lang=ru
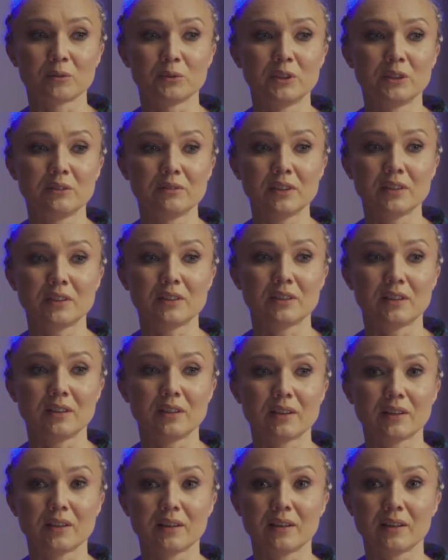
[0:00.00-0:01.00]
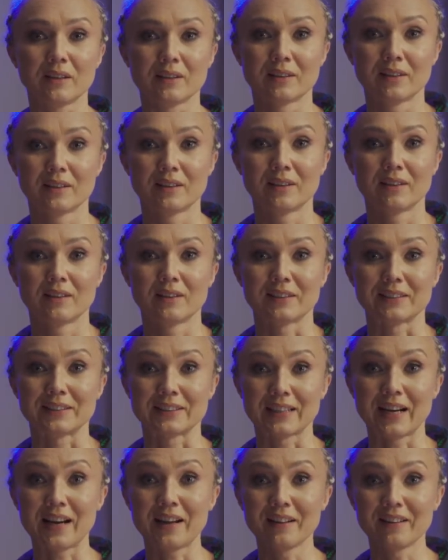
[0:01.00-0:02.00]
удивительный
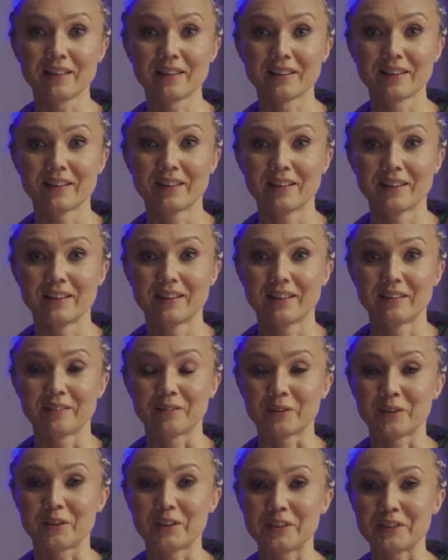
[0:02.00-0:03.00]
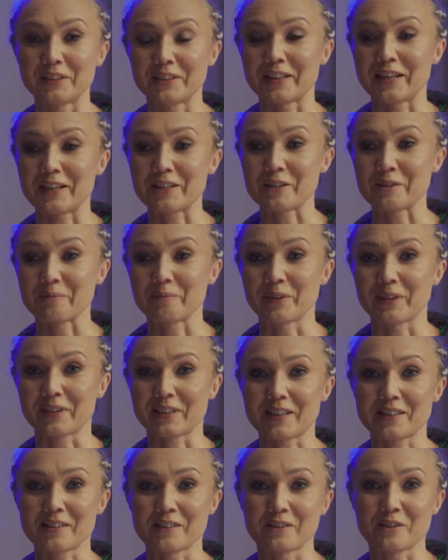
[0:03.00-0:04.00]
зал. Вот эти наши
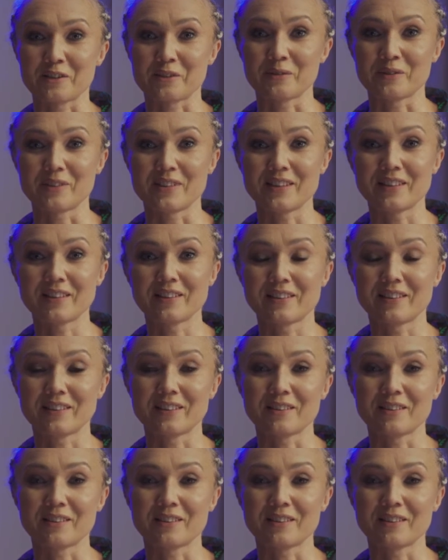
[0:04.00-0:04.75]
прекрасные студенты,